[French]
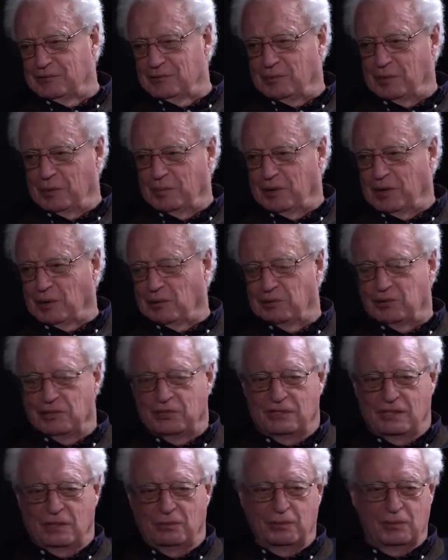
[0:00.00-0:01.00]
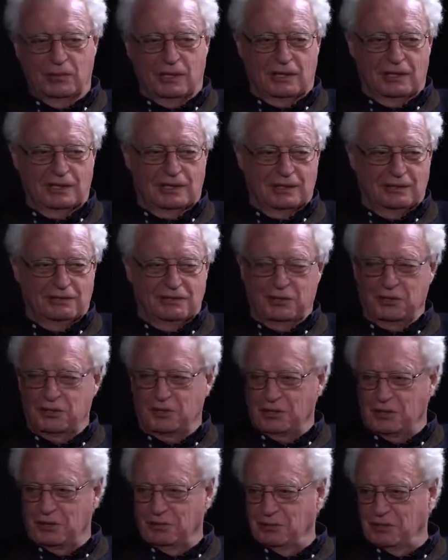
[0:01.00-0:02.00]
vous pouvez pas écouter Zemmour à la télévision
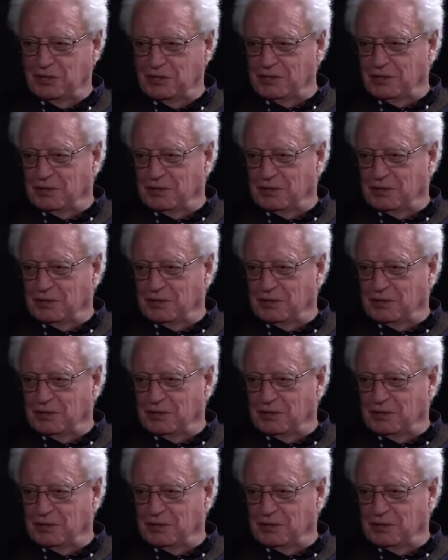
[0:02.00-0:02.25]
sans qu'il vous dise